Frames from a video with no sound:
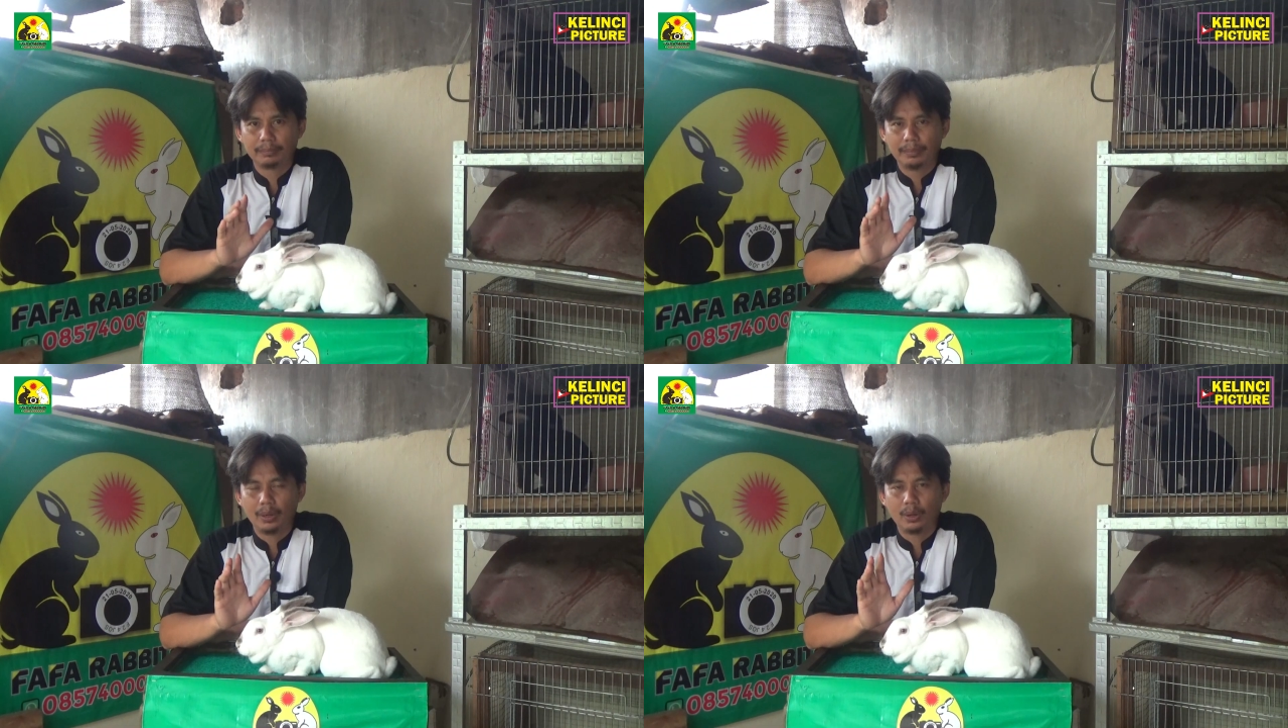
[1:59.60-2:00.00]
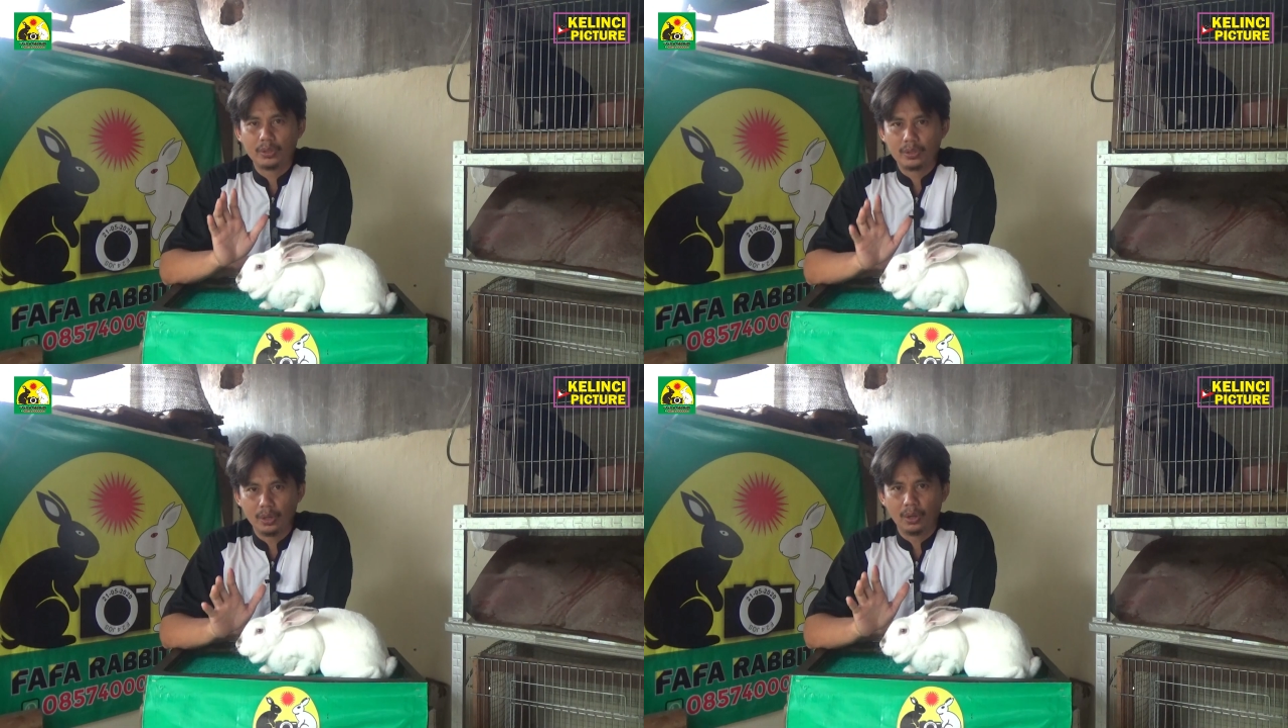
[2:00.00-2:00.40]

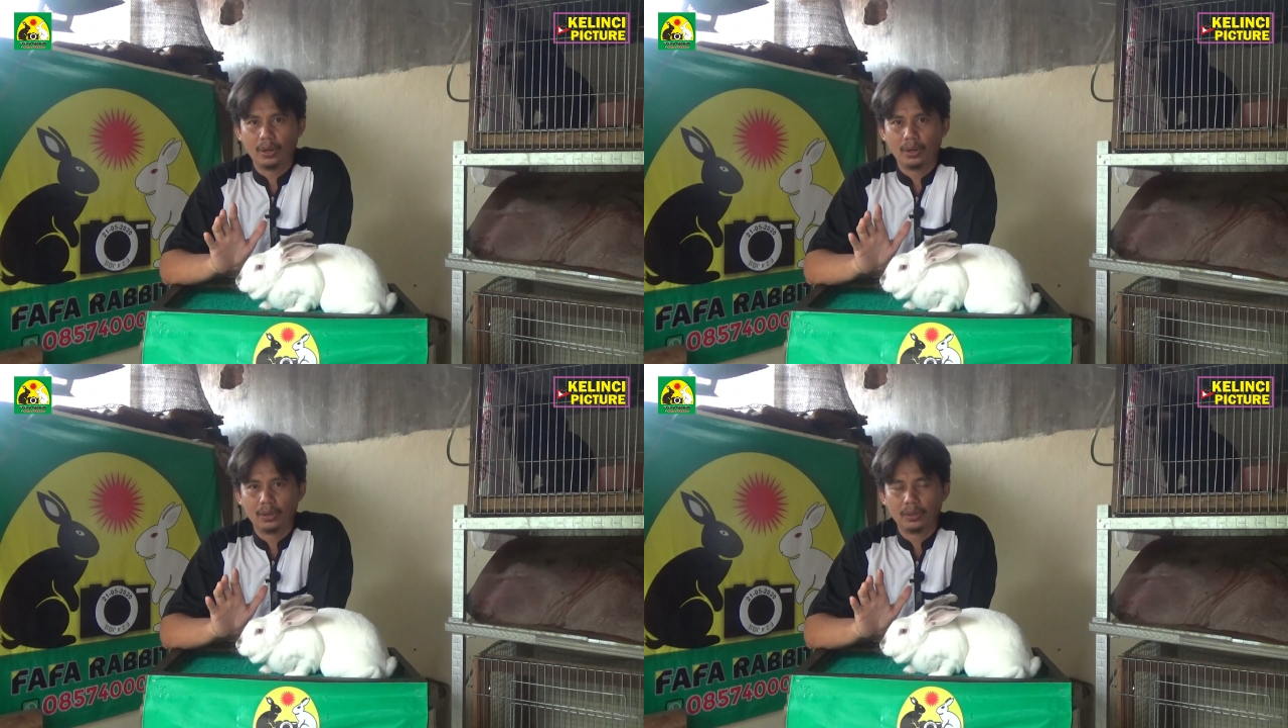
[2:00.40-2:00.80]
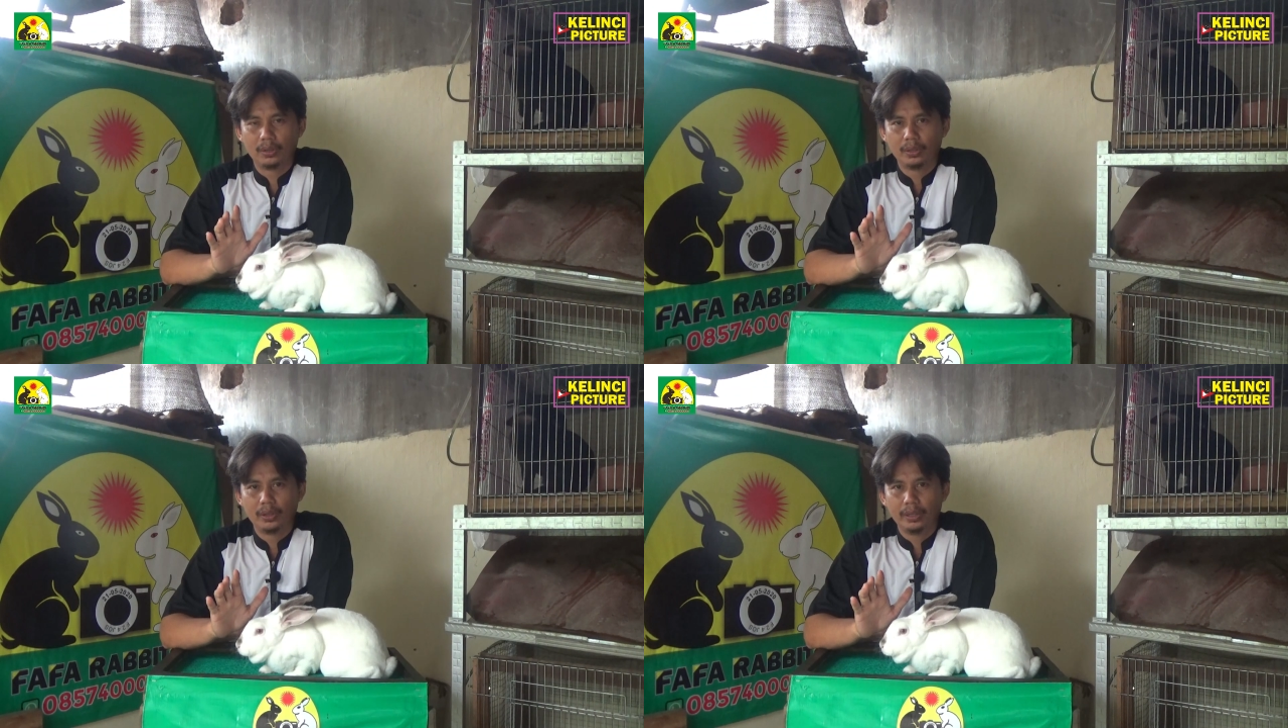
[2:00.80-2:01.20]
menonjol
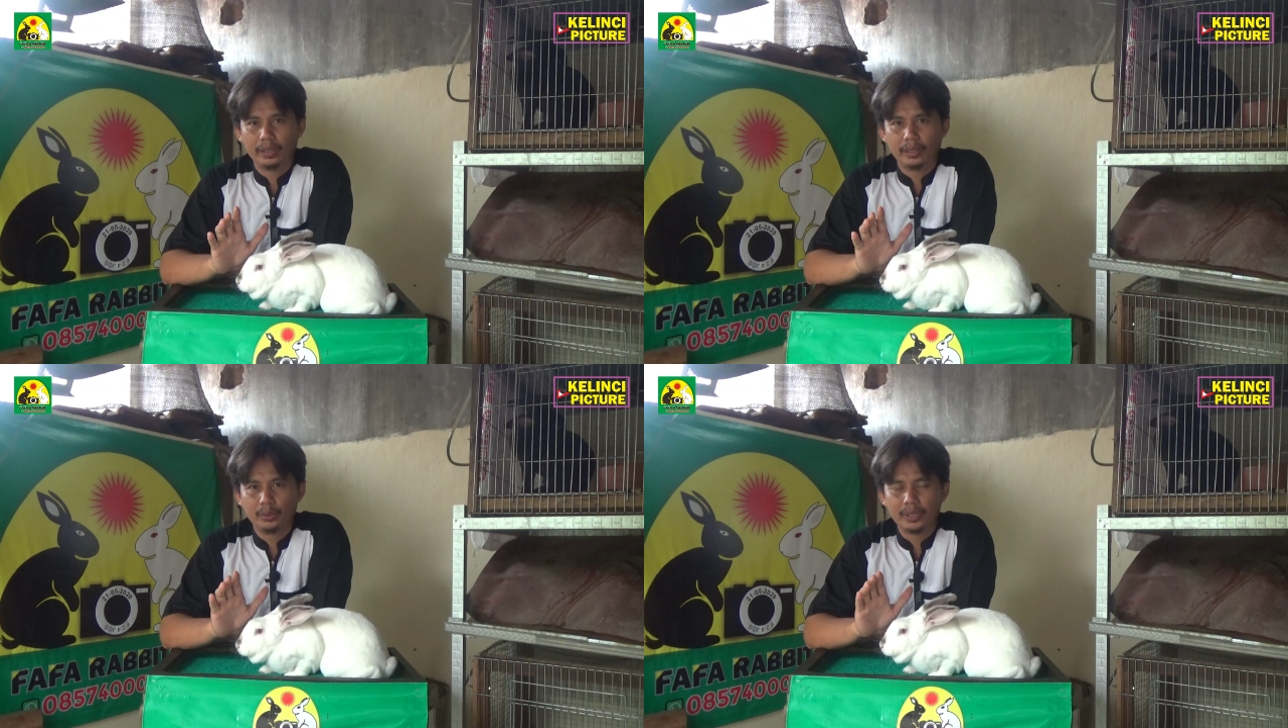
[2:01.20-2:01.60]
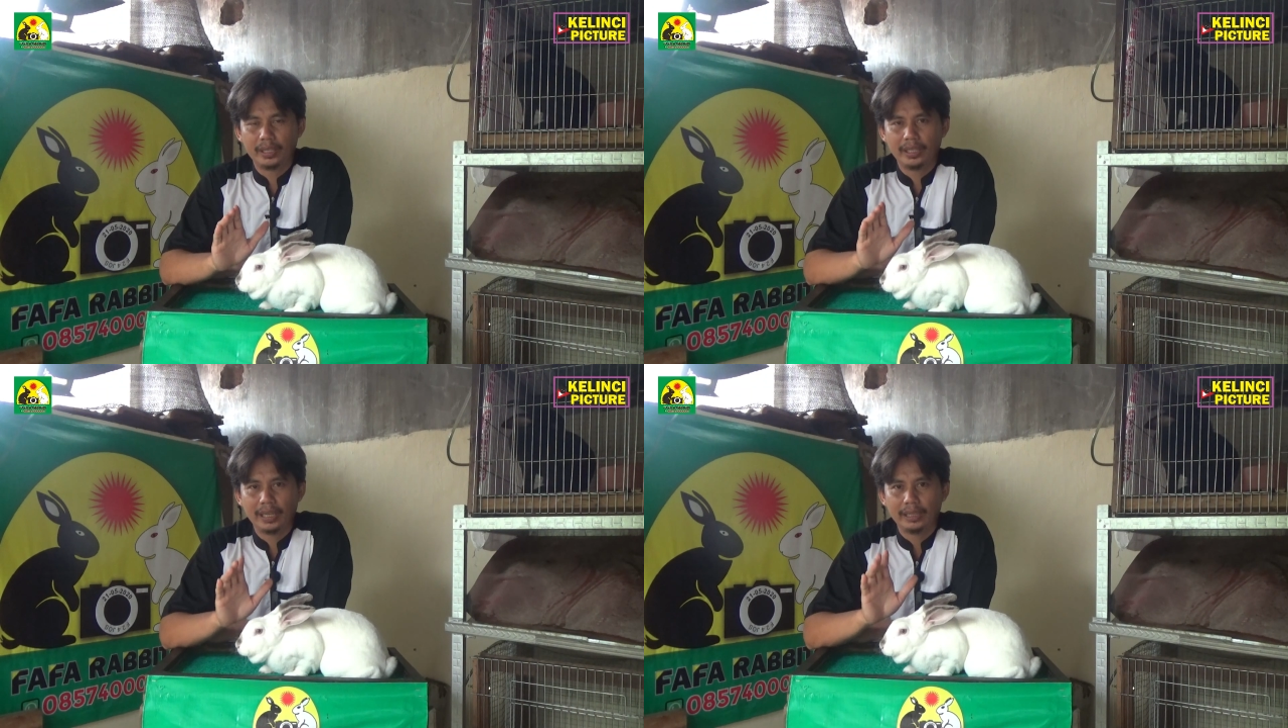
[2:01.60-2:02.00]
itu
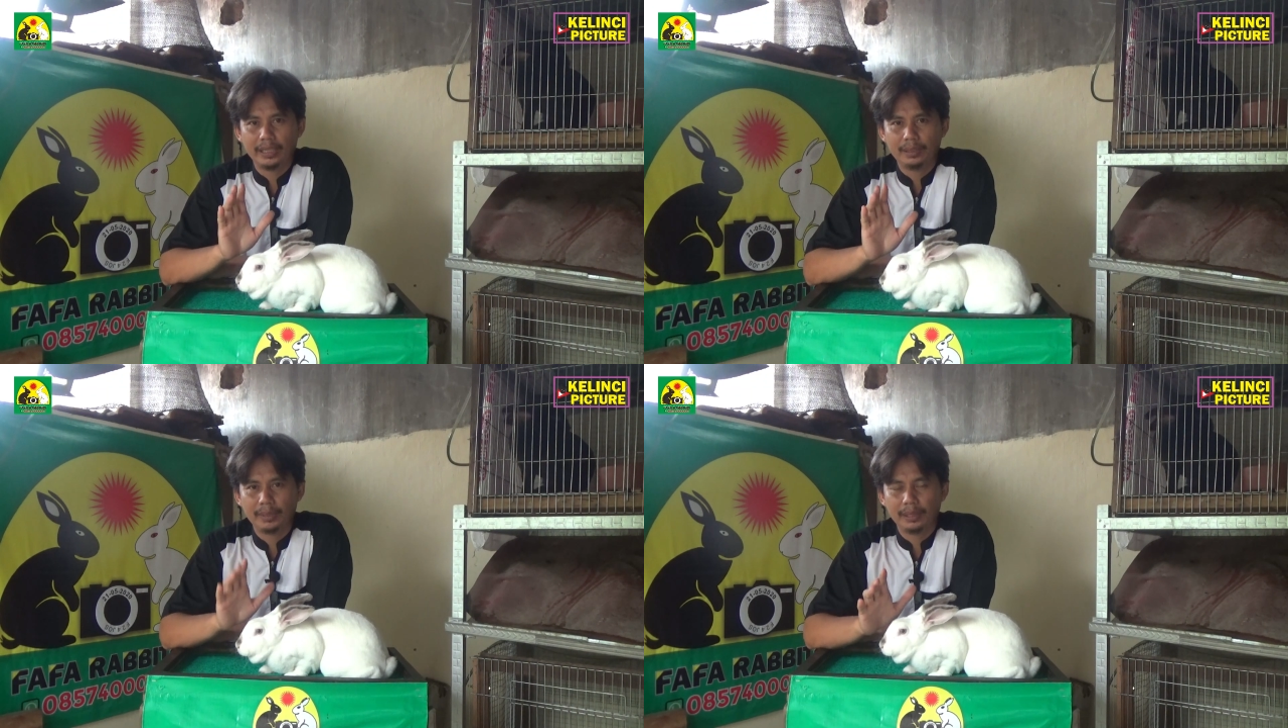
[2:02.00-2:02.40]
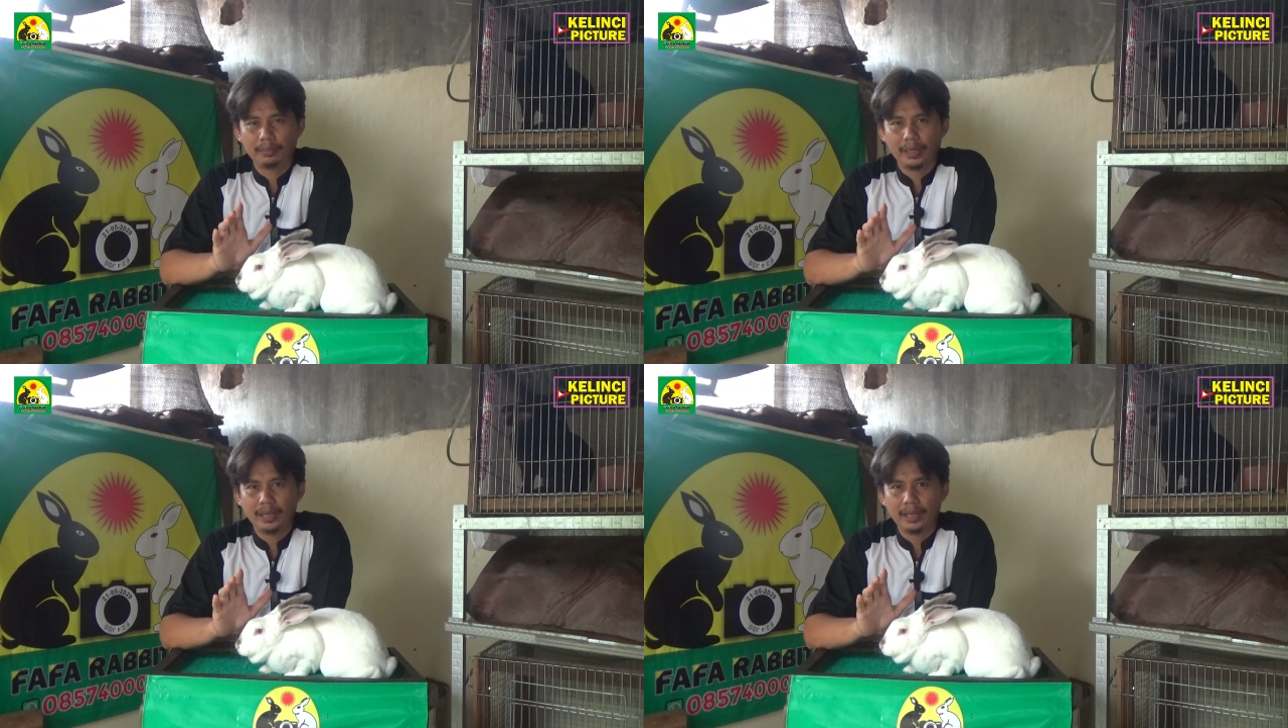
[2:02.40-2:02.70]
jadi nanti teman-teman